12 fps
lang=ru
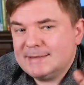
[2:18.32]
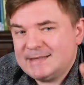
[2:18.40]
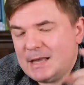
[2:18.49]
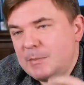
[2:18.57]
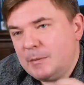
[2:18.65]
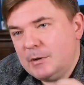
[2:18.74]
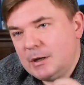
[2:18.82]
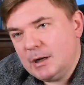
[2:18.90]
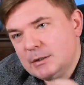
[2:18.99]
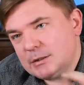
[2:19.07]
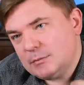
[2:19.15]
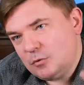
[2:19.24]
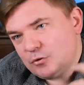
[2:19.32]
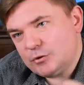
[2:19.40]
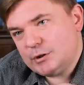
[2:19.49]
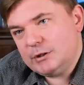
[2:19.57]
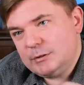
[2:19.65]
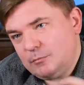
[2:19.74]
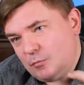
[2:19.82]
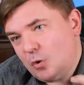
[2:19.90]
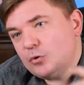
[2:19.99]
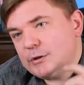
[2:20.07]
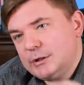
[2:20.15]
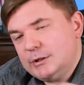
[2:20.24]
Сами облигации может снизи-
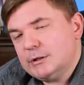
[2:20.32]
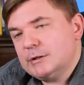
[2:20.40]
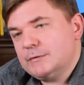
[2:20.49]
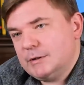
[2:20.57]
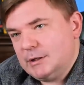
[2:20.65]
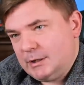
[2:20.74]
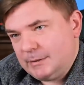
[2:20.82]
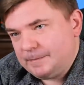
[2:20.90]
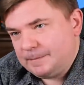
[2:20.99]
могут снизиться в цене.